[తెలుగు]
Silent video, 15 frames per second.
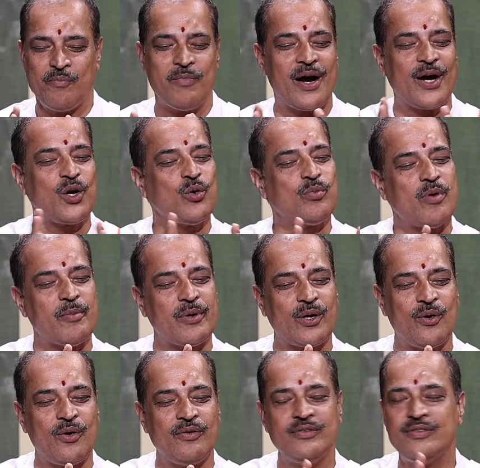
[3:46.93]
మగ
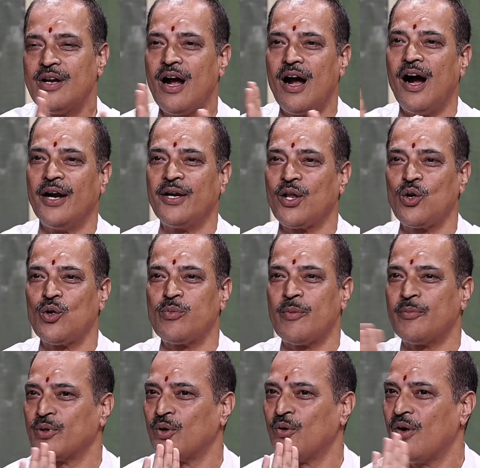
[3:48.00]
రూపమనో
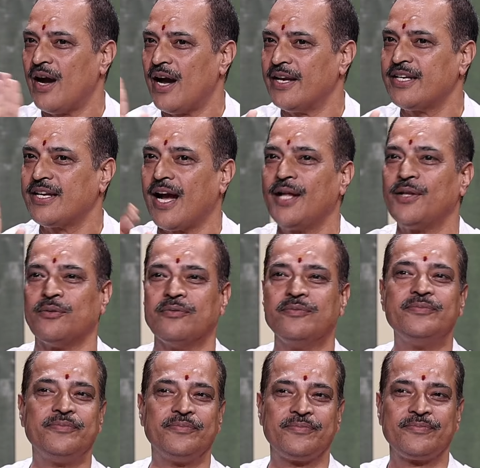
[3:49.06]
ఆడరూపమునో అని కాదు
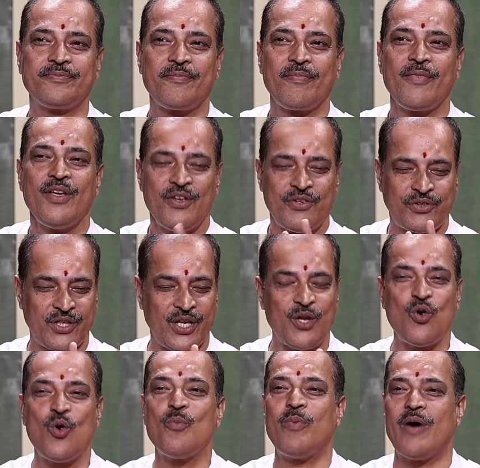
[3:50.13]
స్త్రీ
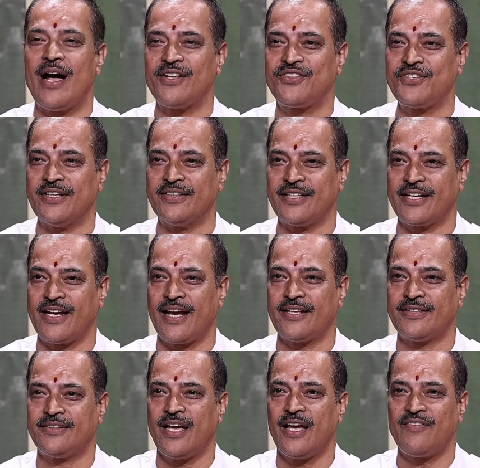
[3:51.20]

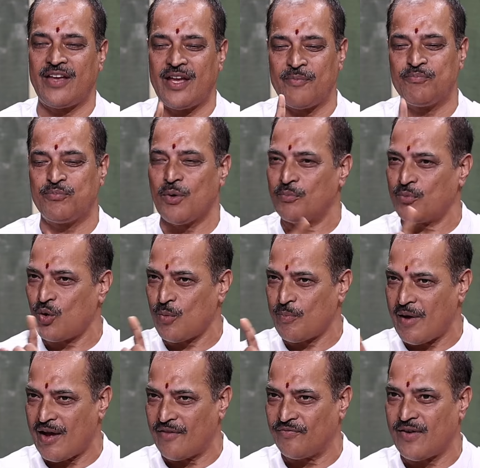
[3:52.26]
స్త్రీరూపాచింతయేత్ దేవీం పుంరూప
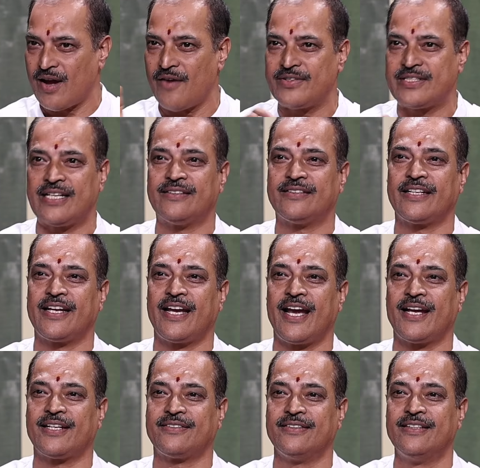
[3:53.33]
అంబా
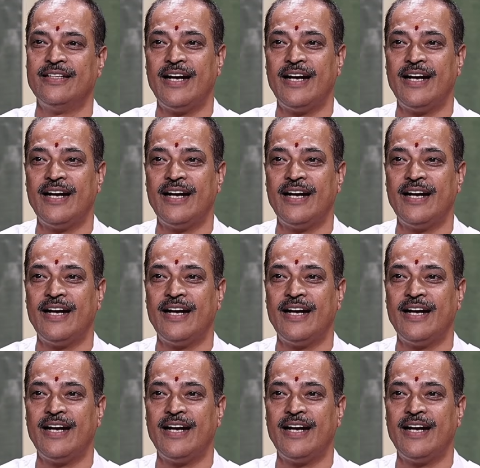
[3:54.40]
విచింతయేత్